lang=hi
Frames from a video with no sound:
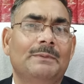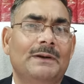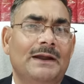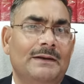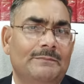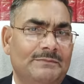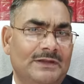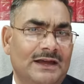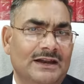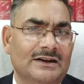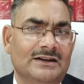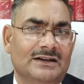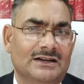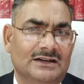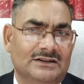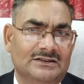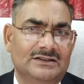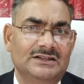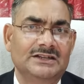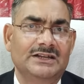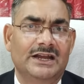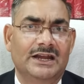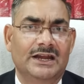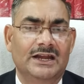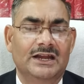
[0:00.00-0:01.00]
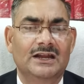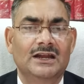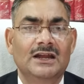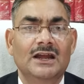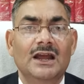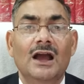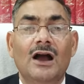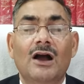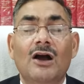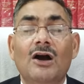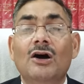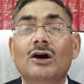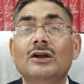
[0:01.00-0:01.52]
से प्रावधान करती
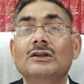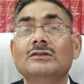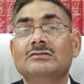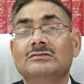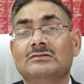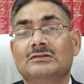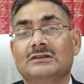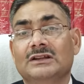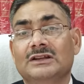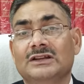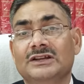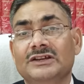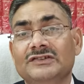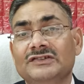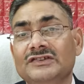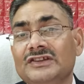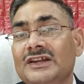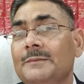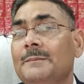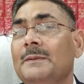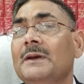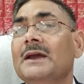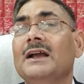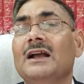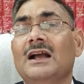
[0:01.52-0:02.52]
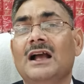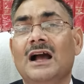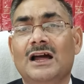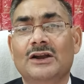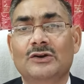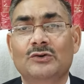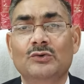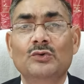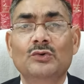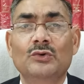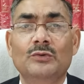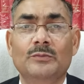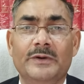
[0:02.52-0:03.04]
है और किसी भी
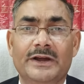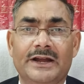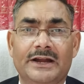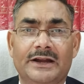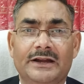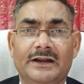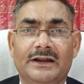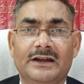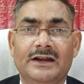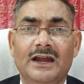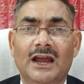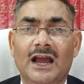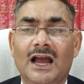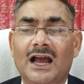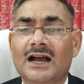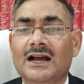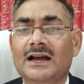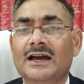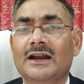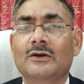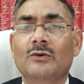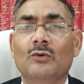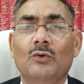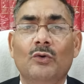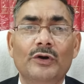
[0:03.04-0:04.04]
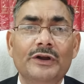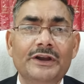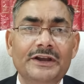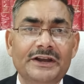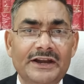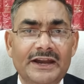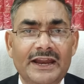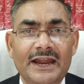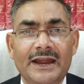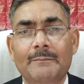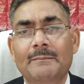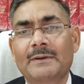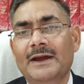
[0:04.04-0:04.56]
कानून में अगर कोई
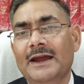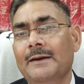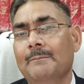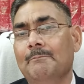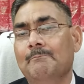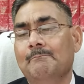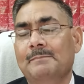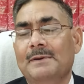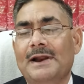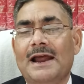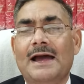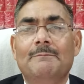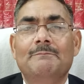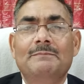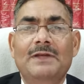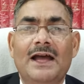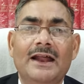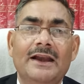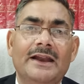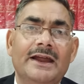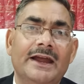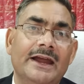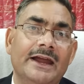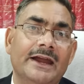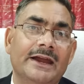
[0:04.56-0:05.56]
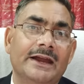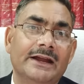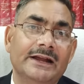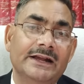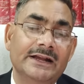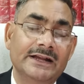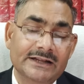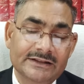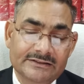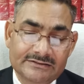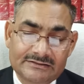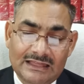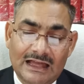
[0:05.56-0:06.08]
नियम है प्रावधान है
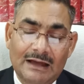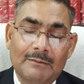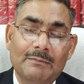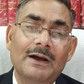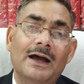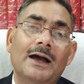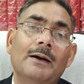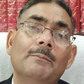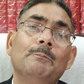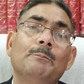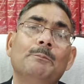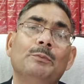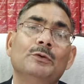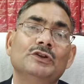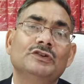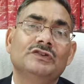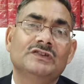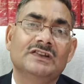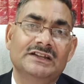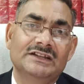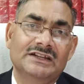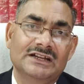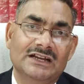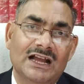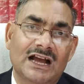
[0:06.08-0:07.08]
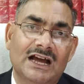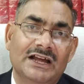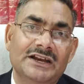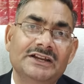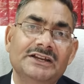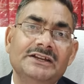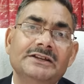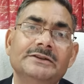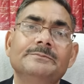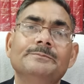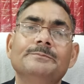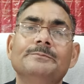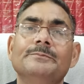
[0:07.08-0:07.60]
तब हम पुलिस
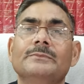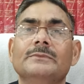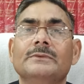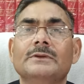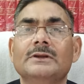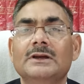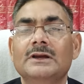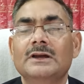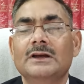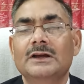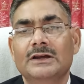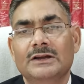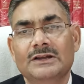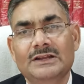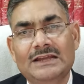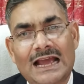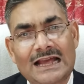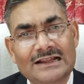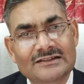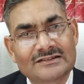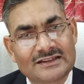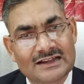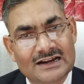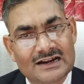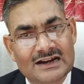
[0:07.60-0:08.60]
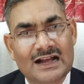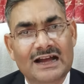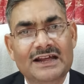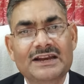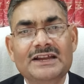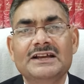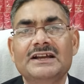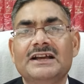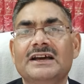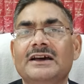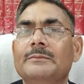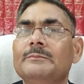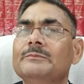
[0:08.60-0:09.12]
अधिकारी या
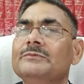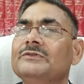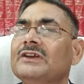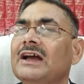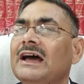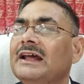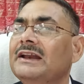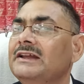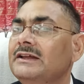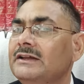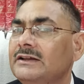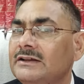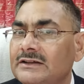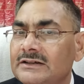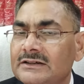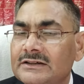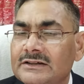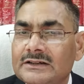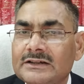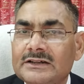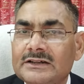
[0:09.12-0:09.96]
सरकारी कर्मचारी